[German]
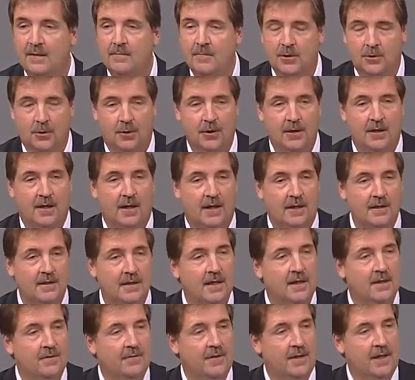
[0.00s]
mit Rückgrat
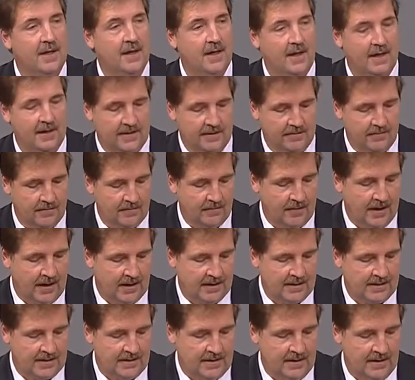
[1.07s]
wie Herrn
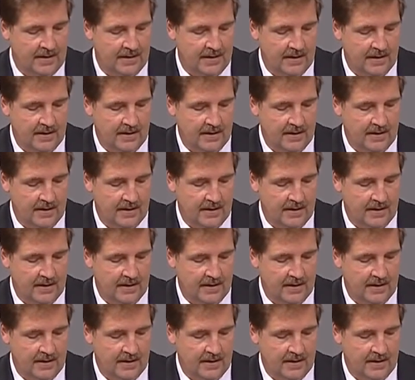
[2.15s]
Maaßen